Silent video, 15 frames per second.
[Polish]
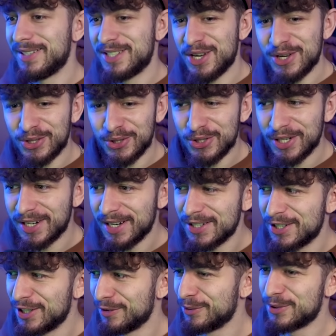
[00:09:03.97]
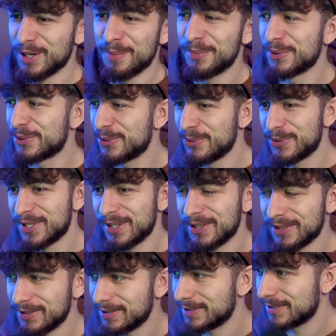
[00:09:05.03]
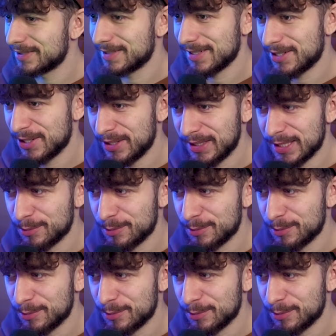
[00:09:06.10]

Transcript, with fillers: ciężko się graliście w Champions, kurczę, no. Zacięte